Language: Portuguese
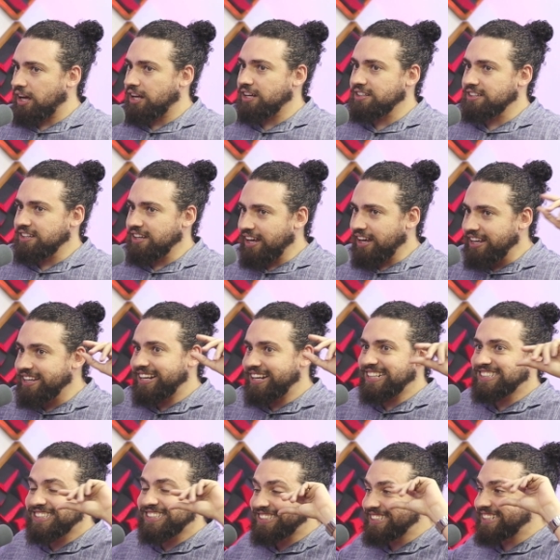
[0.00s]
É a
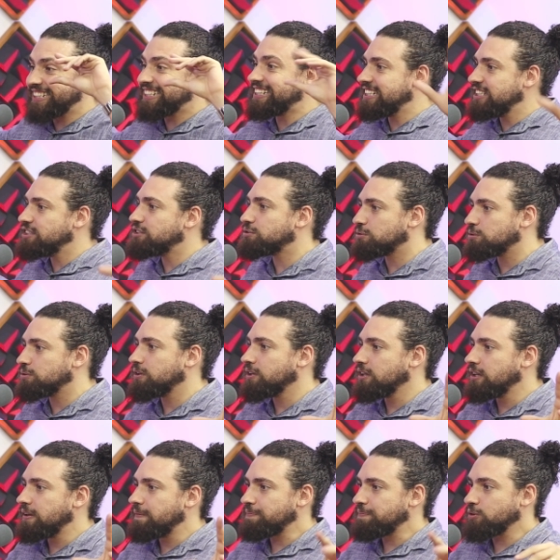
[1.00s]
igreja de Cristo.
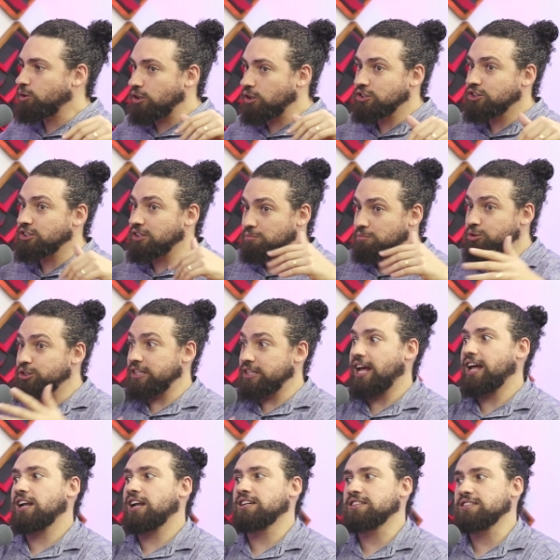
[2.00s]
Nós estamos
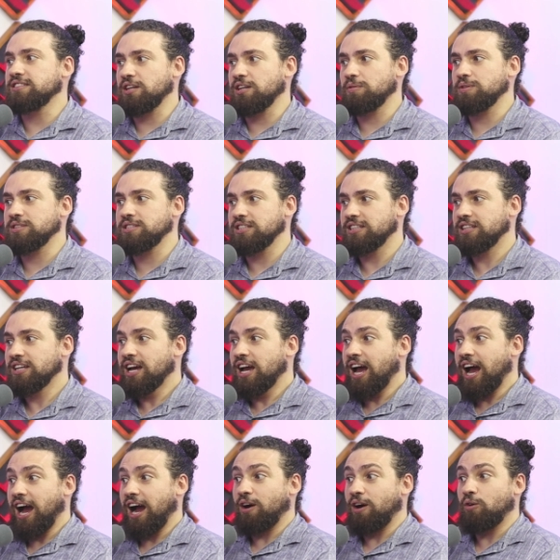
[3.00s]
nela. Então, assim,
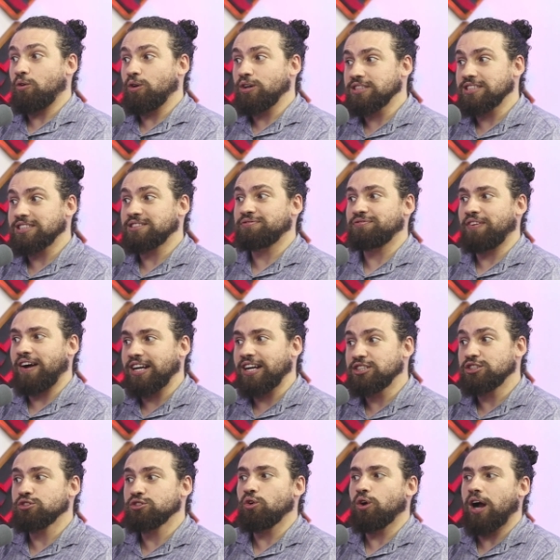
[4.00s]
a coisa se faz
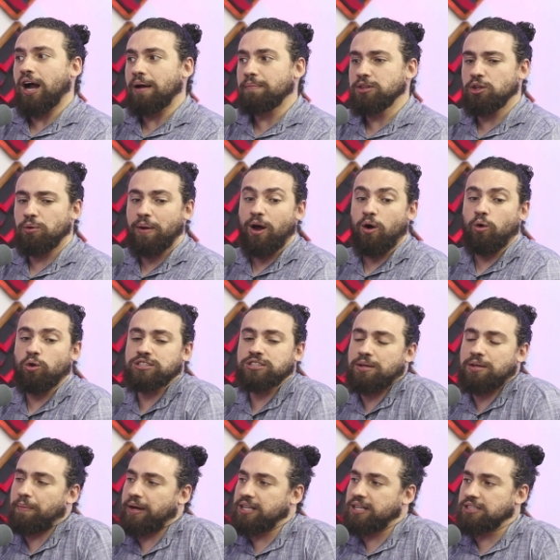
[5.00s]
no caminho. Não é o
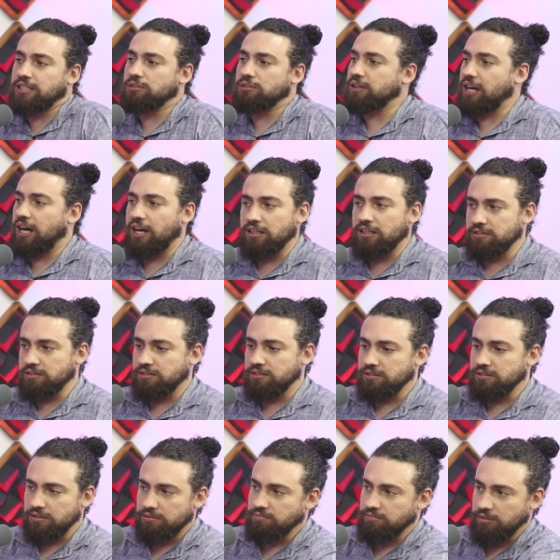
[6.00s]
samaritano. Cara,
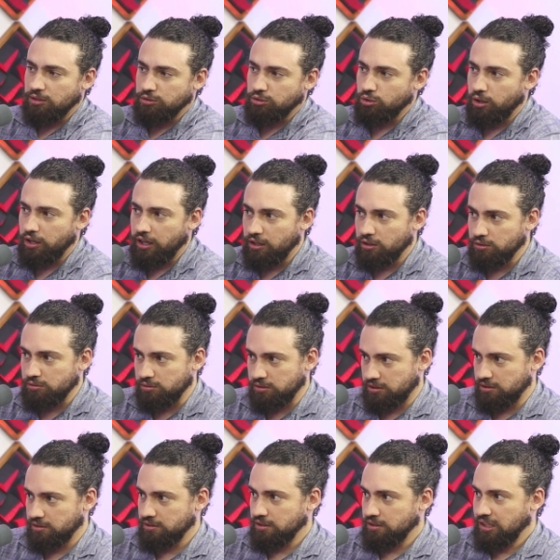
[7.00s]
eu, eu sou eu.
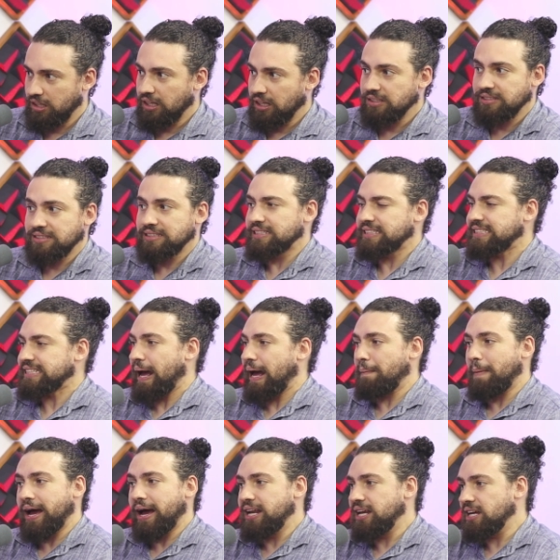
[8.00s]

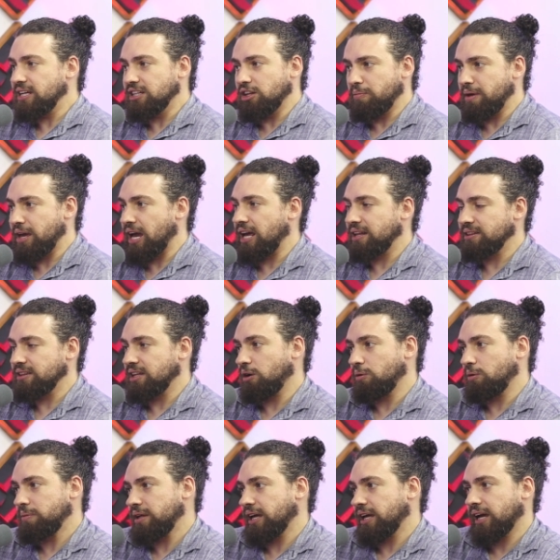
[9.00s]
Samaria não me, não
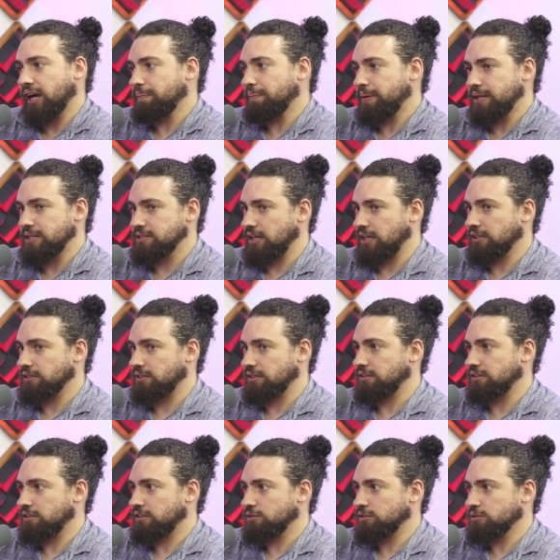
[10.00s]
me representa,
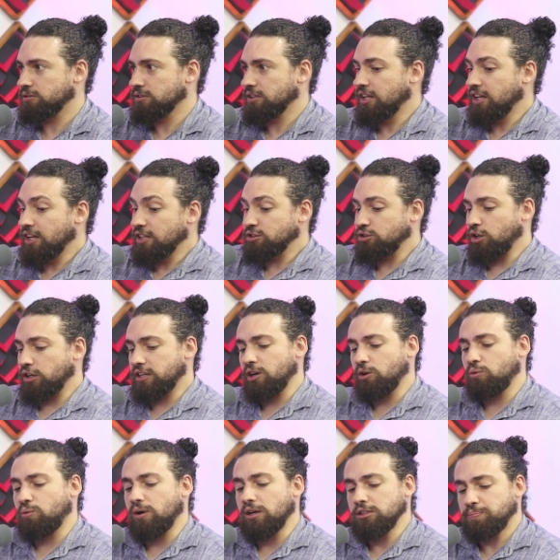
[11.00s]
entendeu? Só que
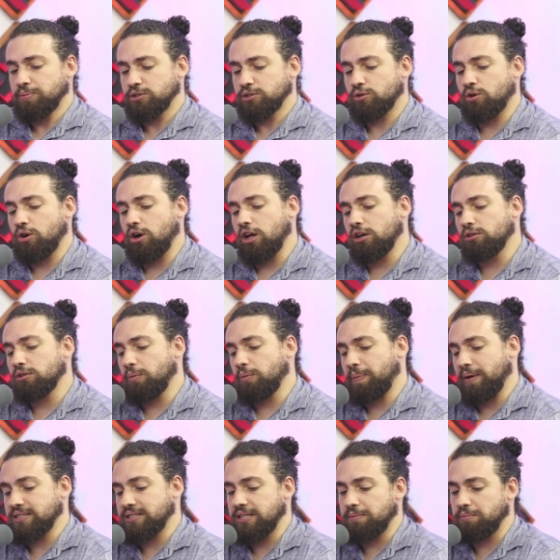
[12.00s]
enquanto psicólogo, eu
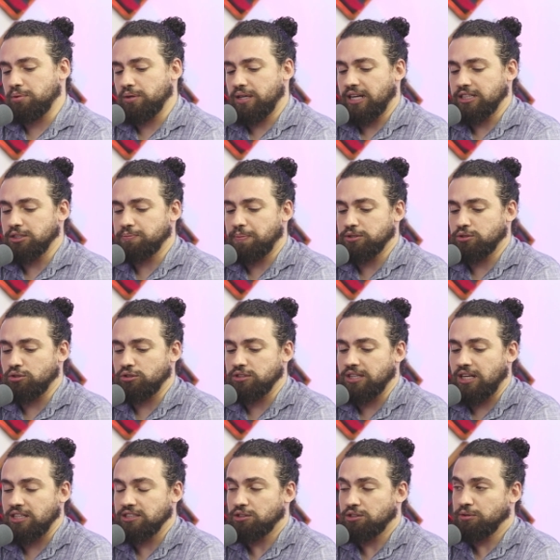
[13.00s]
percebo que as pessoas
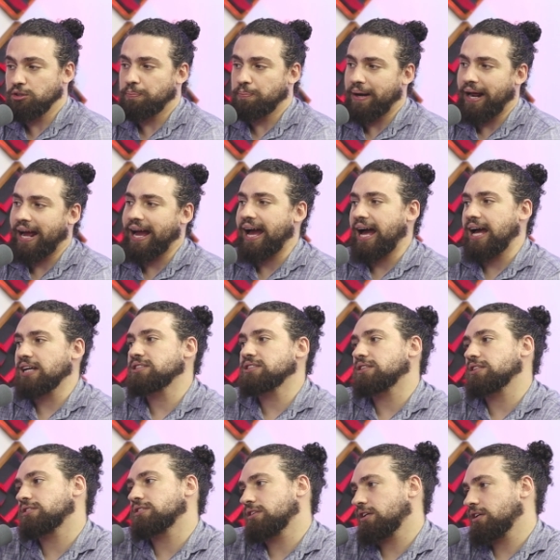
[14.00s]
elas estão indo para castas, né?